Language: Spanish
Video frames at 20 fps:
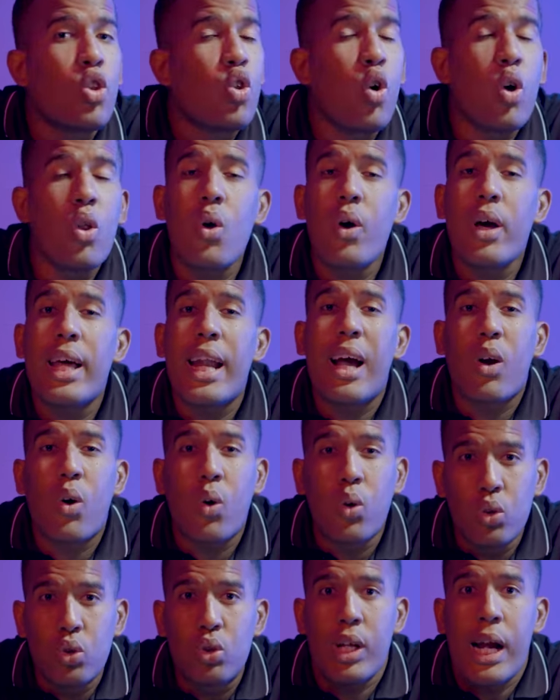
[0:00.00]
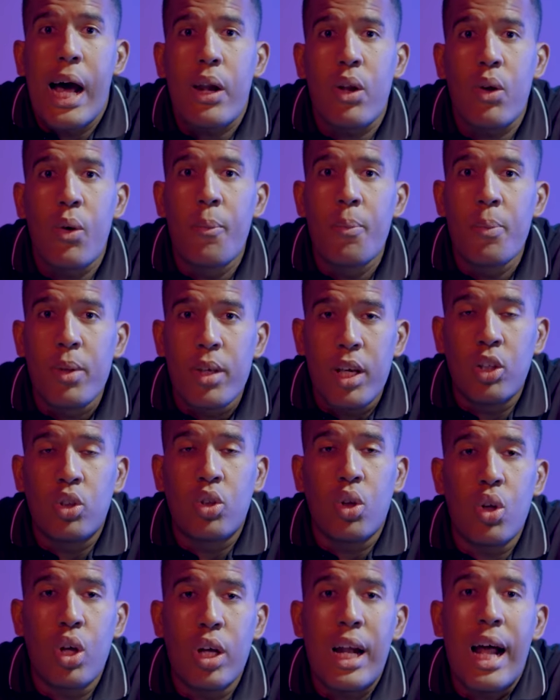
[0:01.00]
todo era contrario y
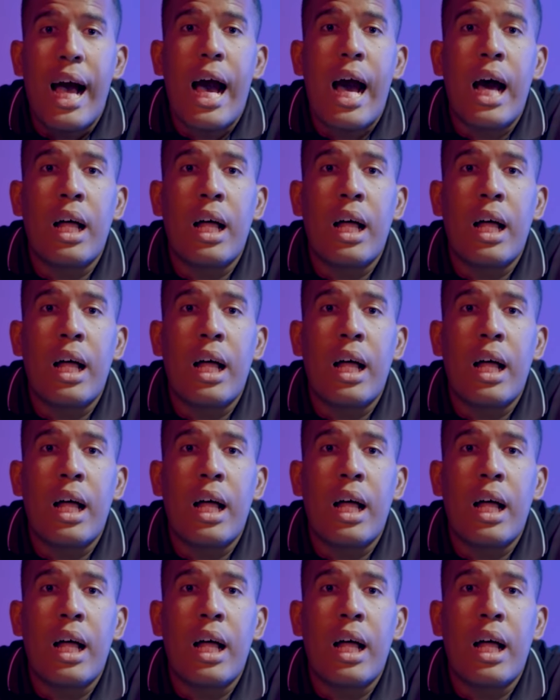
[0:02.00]
todo era